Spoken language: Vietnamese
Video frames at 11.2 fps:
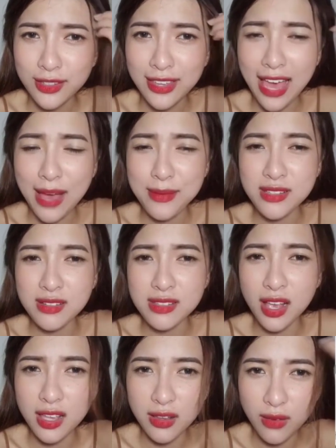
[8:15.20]
con trai mà sân
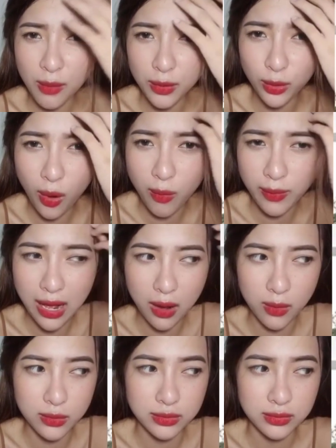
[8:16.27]
si cũng không có tốt
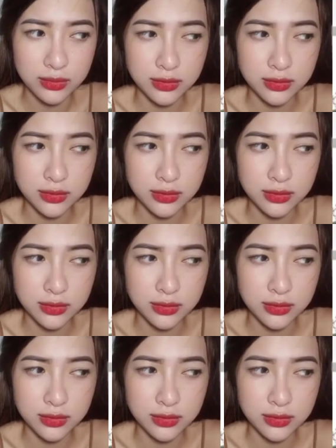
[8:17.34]
đâu